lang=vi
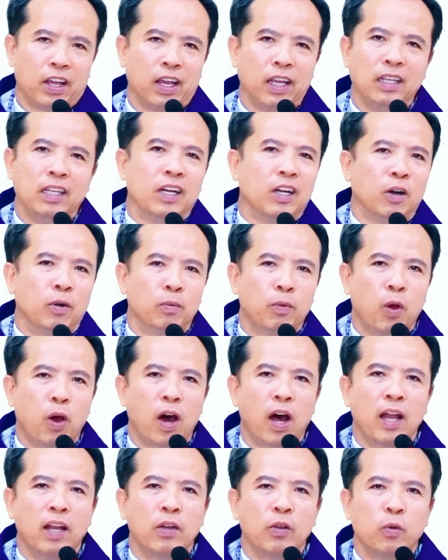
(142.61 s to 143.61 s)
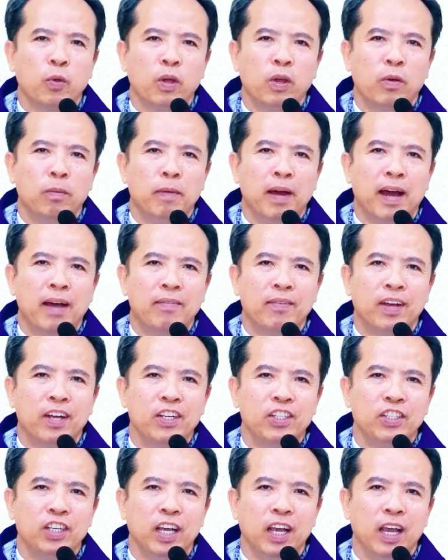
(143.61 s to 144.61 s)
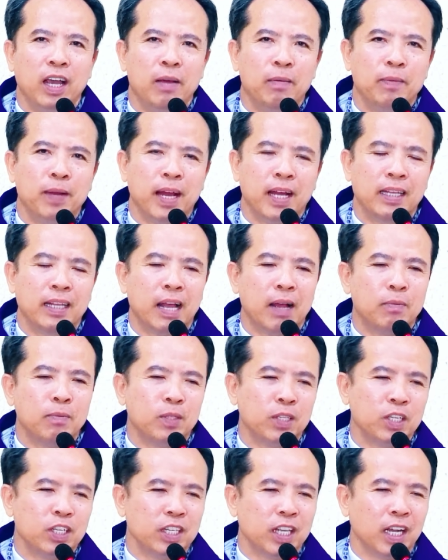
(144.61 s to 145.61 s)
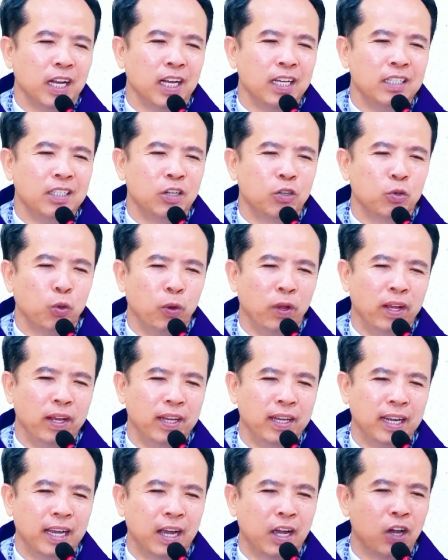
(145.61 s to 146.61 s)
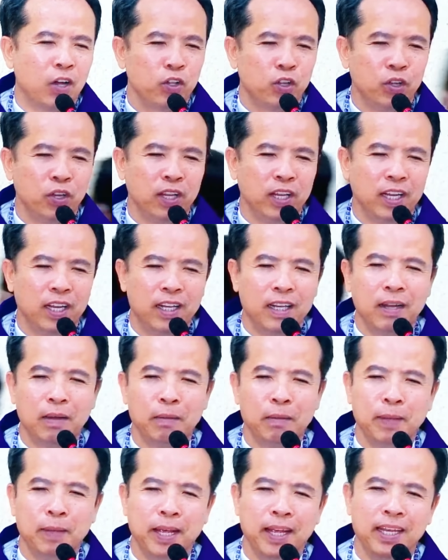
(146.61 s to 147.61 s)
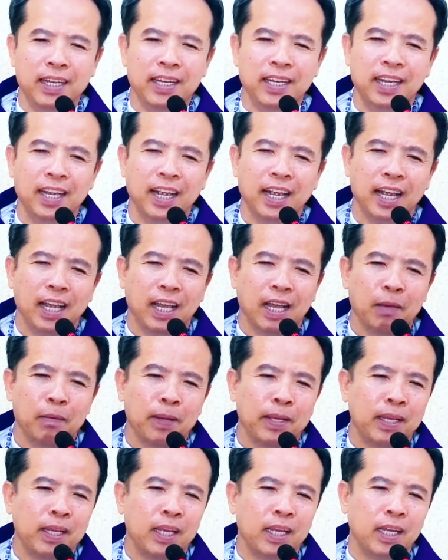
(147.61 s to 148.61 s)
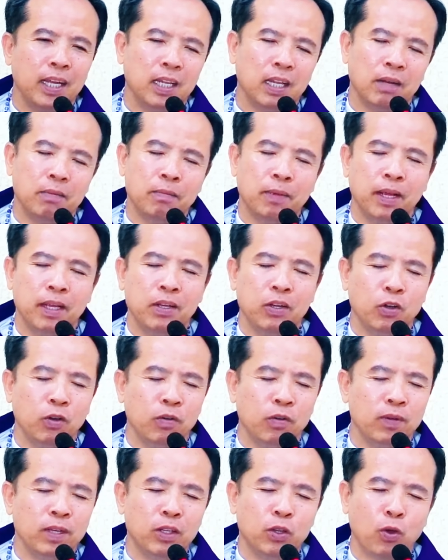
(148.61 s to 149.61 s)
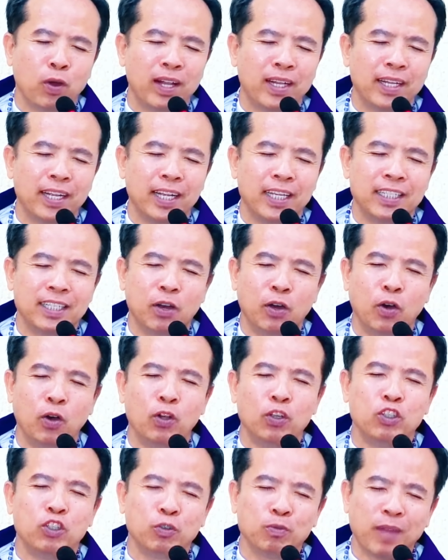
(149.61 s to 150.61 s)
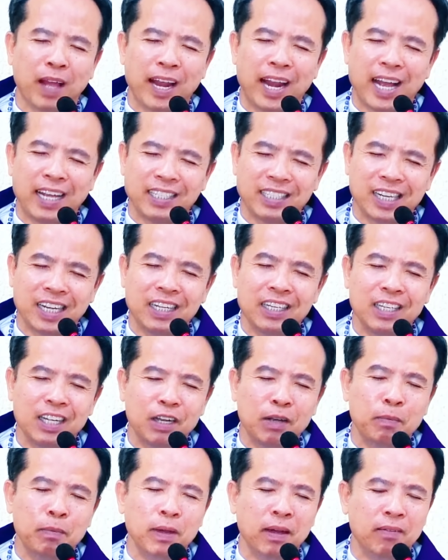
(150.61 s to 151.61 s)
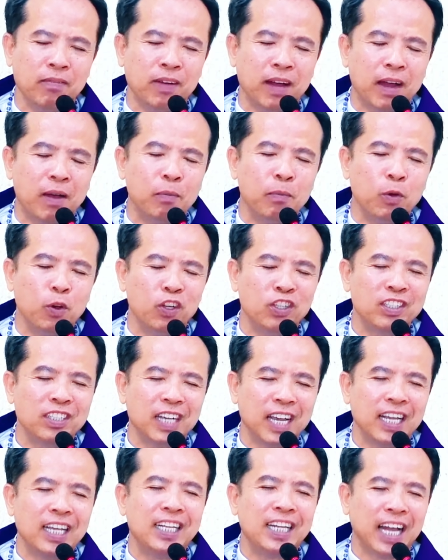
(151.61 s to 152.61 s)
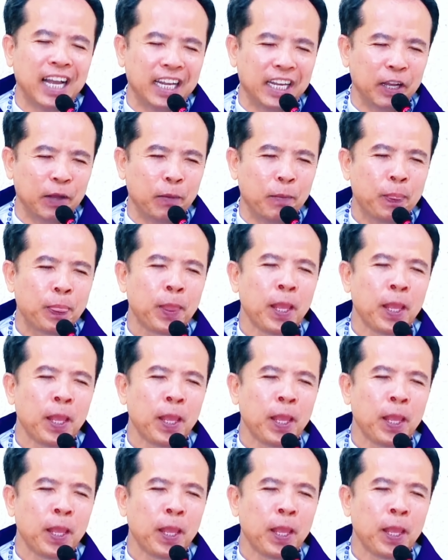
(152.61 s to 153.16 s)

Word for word: Kính thưa cộng đoàn, quý ông bà và anh chị em đang tham dự thánh lễ trực tuyến, các con thi nhi rất thân mến, các bệnh nhân rất thân mến cùng với toàn thể giáo hội chúng ta đã chính thức bước vào mùa chay thánh.